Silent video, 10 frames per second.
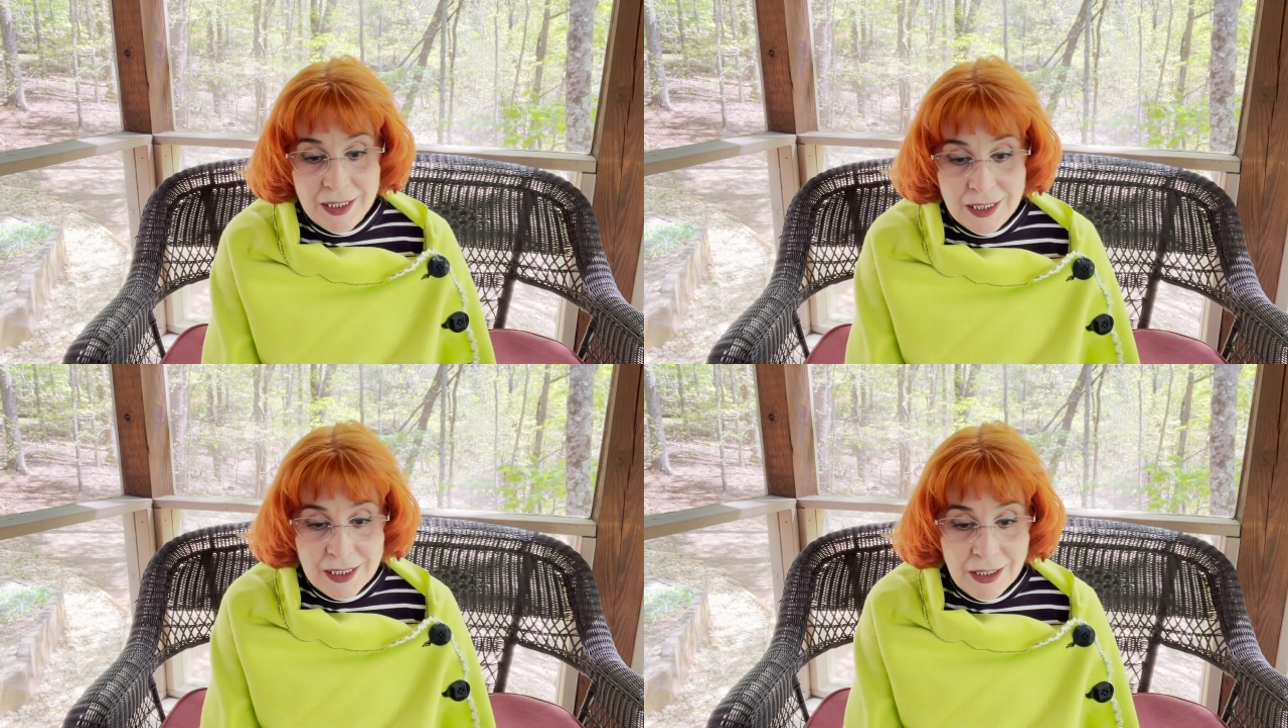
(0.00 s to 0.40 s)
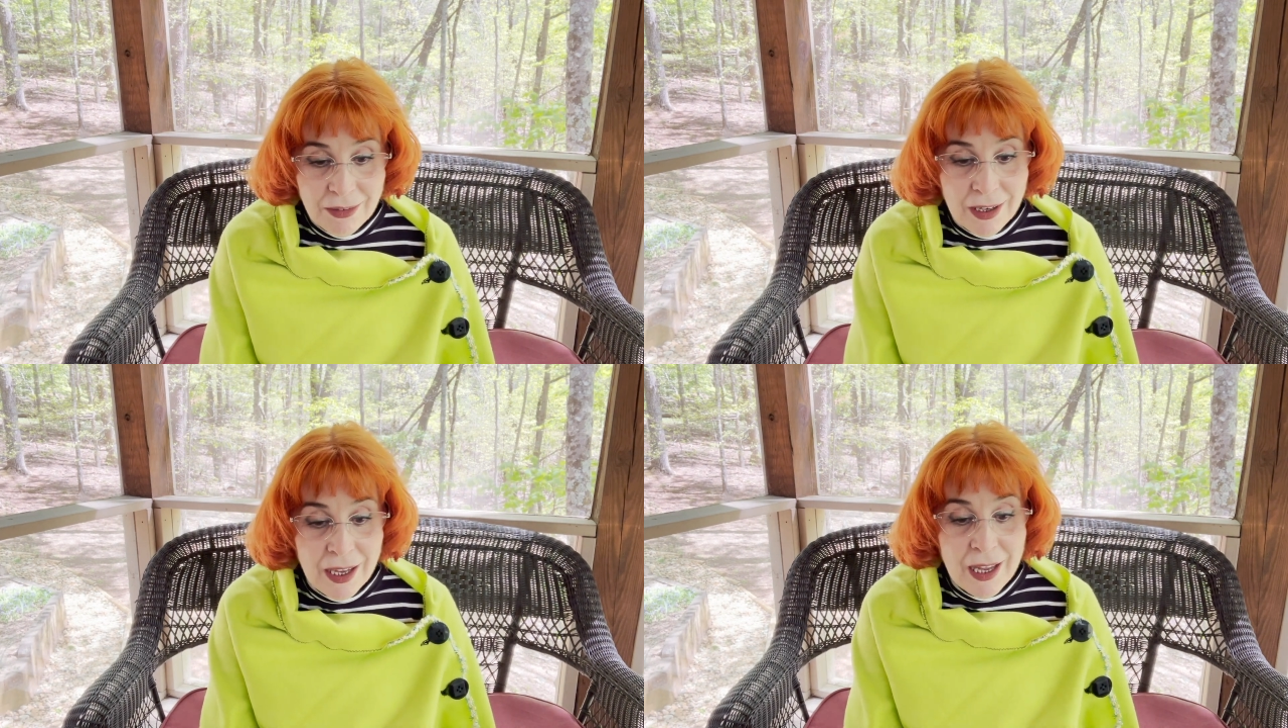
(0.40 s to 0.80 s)
эти
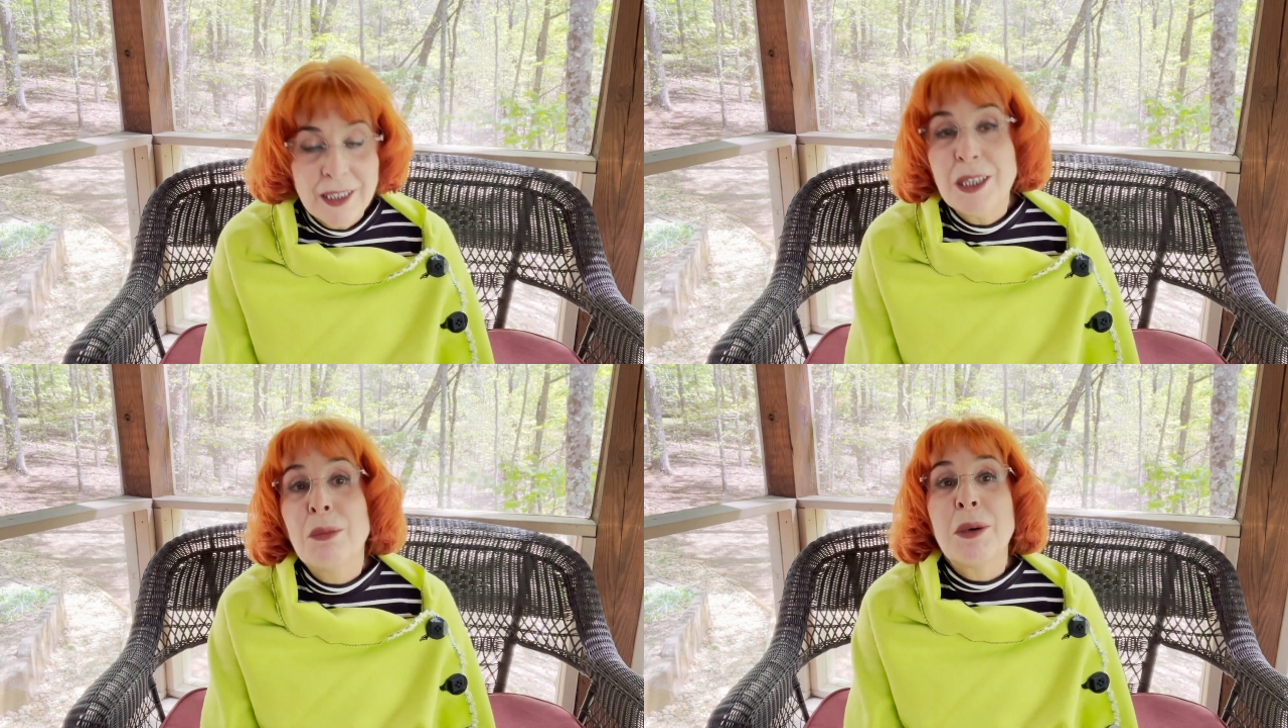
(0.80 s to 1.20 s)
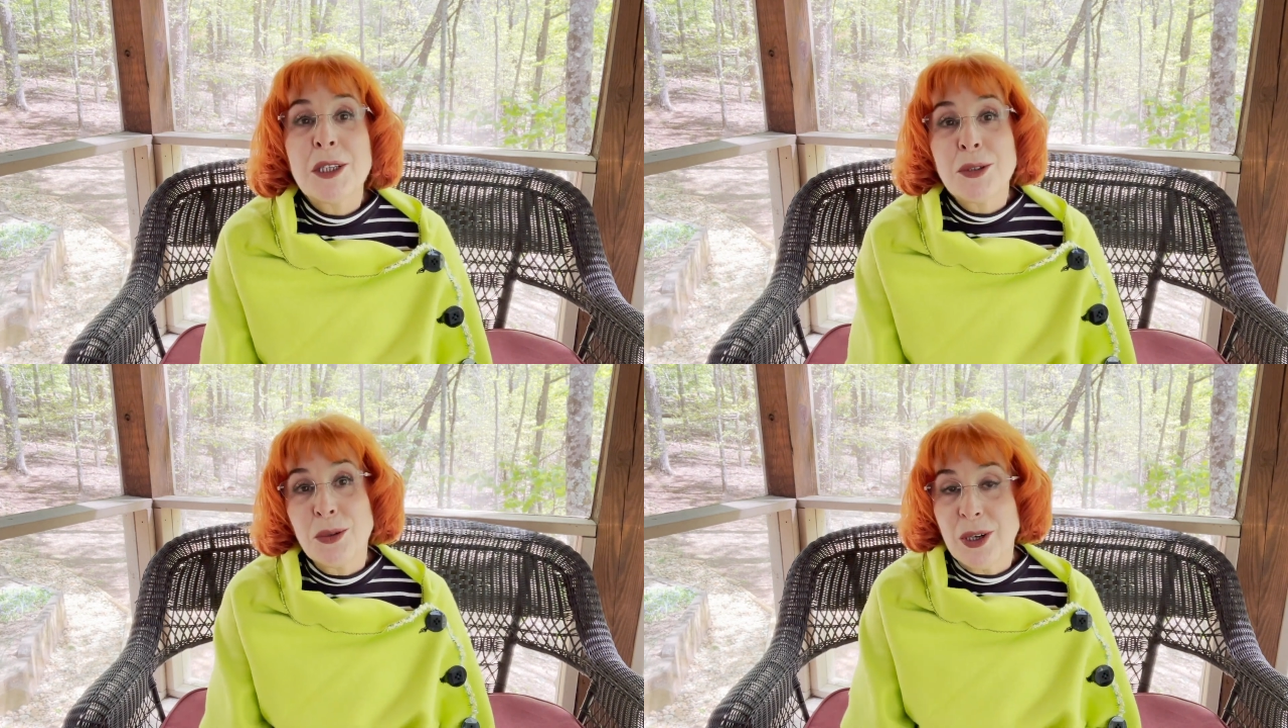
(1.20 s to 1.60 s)
слова на
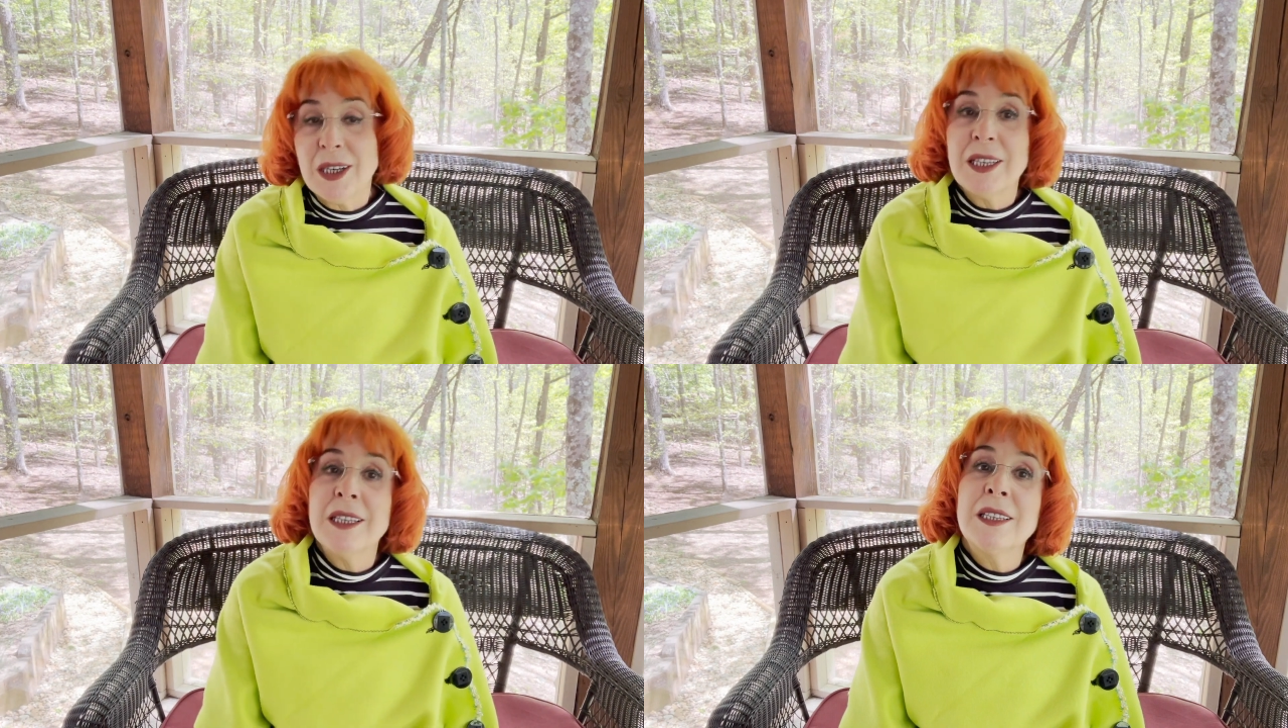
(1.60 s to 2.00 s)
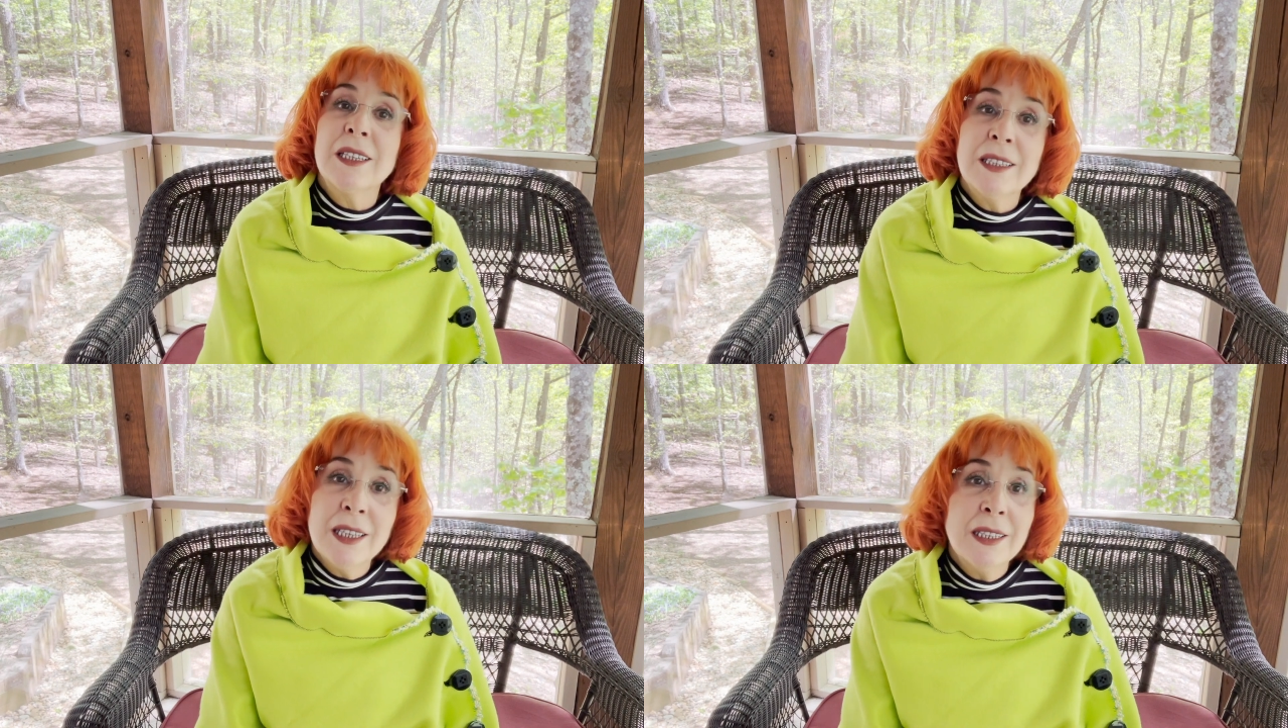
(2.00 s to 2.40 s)
просторах
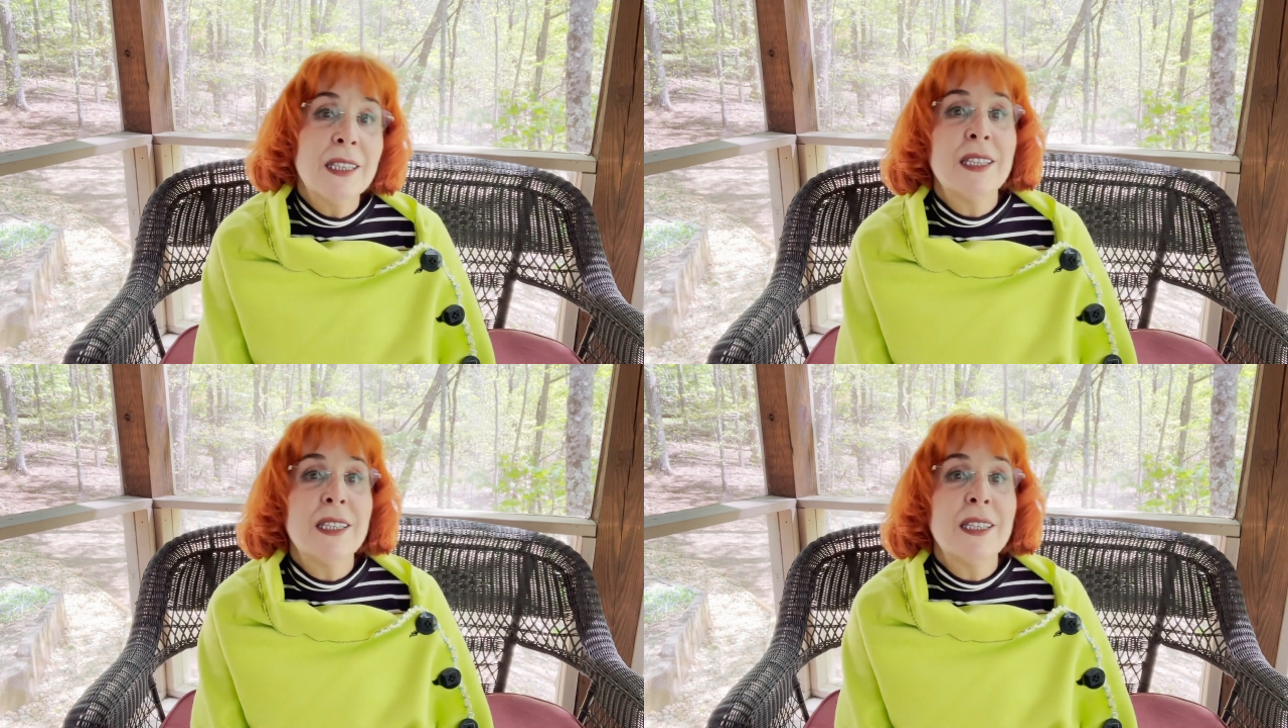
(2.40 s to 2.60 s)
интернета.